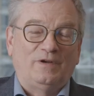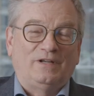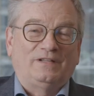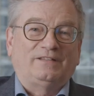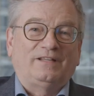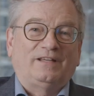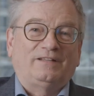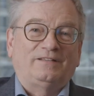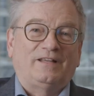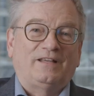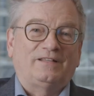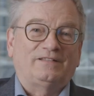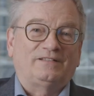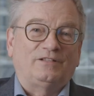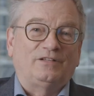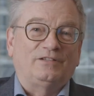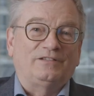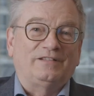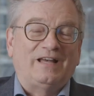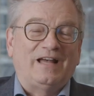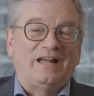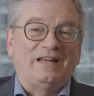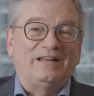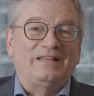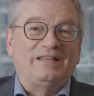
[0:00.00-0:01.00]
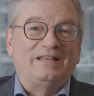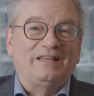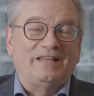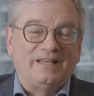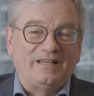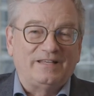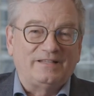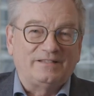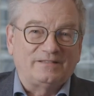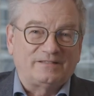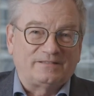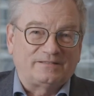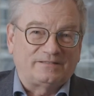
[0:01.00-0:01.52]
international
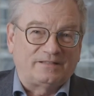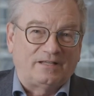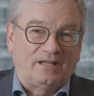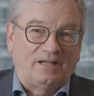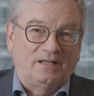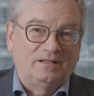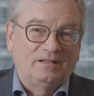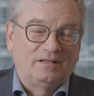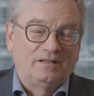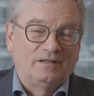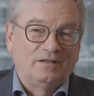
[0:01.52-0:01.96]
INSA,